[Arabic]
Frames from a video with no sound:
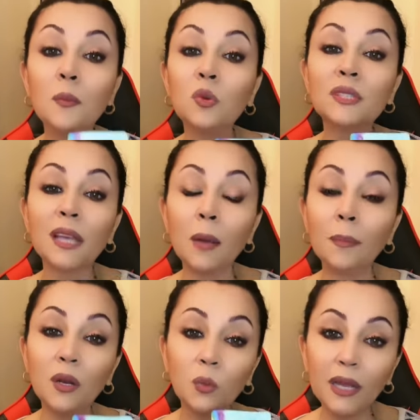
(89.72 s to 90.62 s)
في
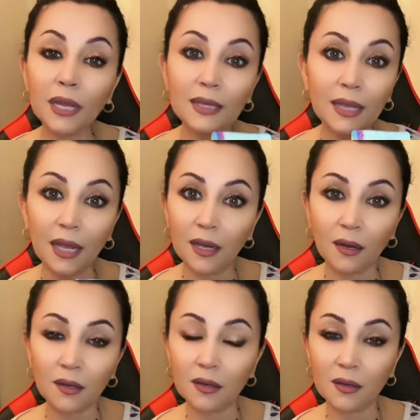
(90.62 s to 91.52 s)
مستقبل واعد
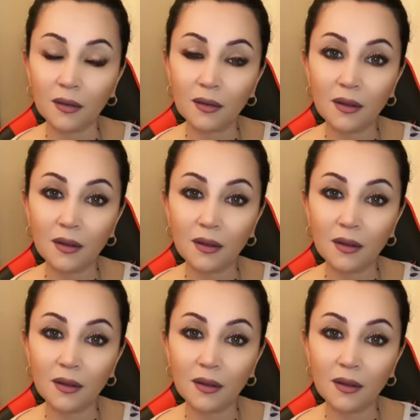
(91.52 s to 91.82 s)
لإلك